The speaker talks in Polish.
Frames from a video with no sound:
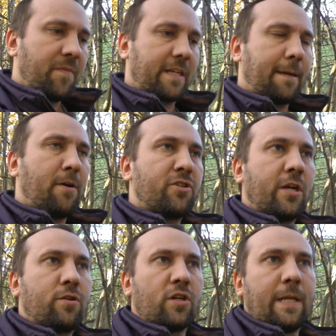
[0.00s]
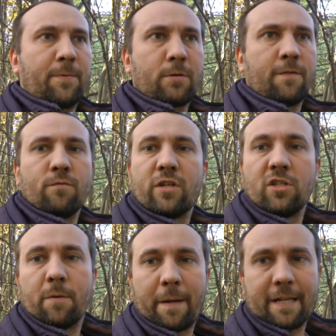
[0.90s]
Tak samo jeżeli ktoś na przykład w
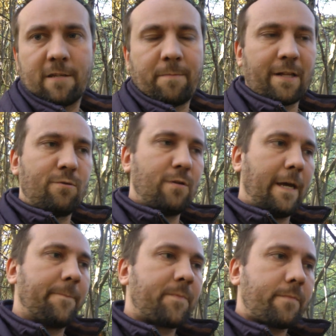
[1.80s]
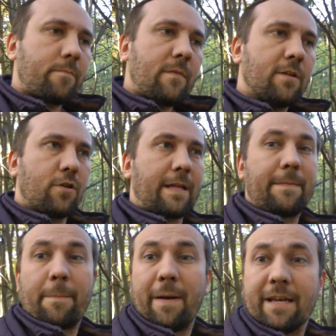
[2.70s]
urzędzie pracy pracuje, to tam
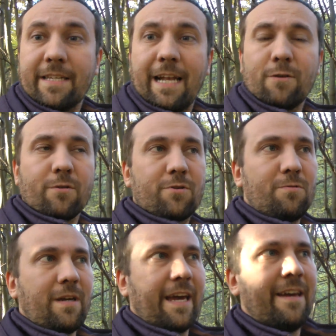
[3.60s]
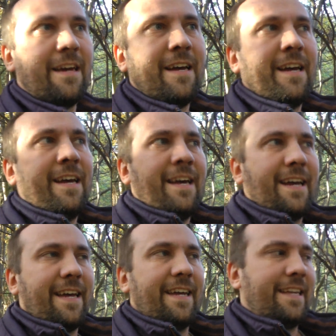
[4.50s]
na PSL głosuje e,